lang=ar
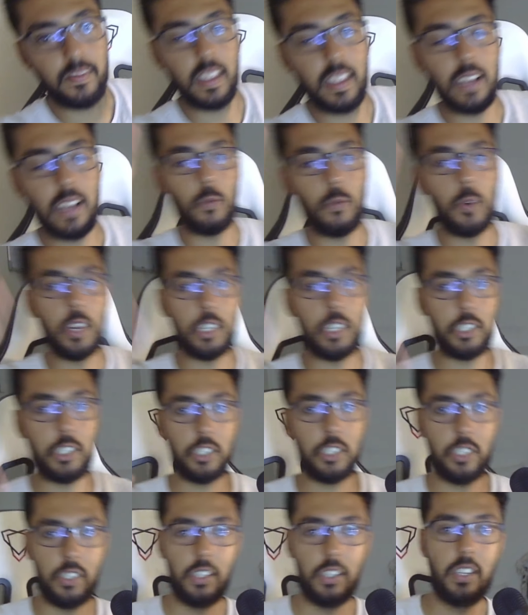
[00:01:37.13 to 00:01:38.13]
واش
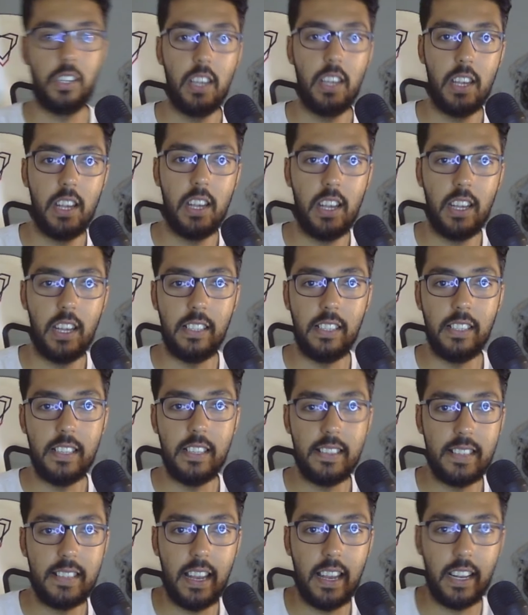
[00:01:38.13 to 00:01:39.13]

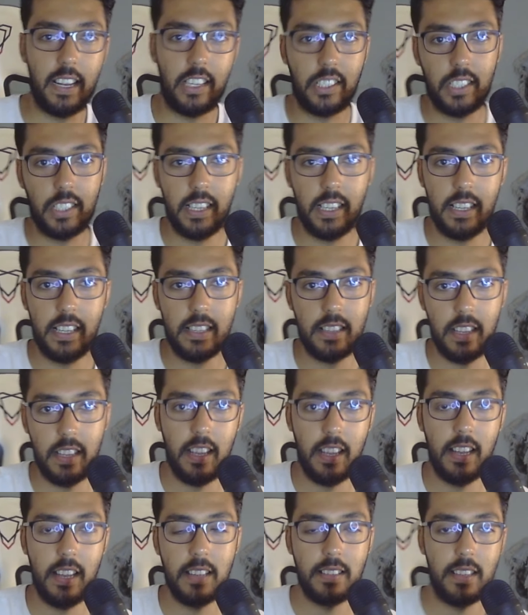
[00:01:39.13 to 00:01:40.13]
النساء اكثر
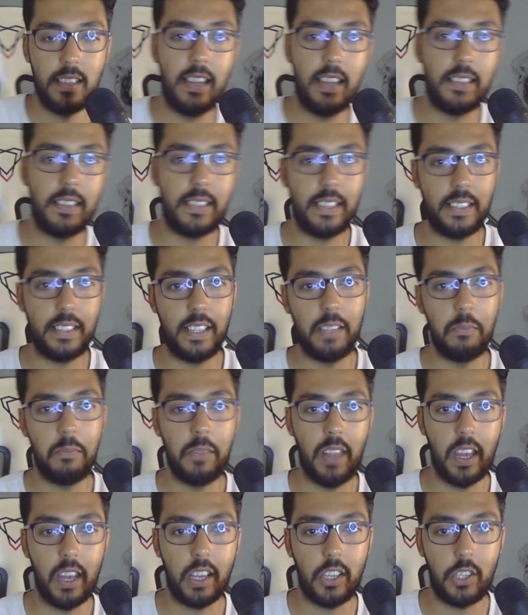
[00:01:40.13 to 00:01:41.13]
حسدا من
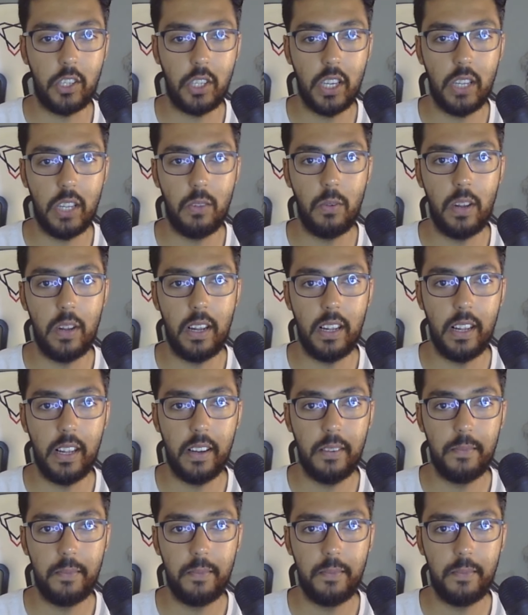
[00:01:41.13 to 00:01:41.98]
الرجال ولا لا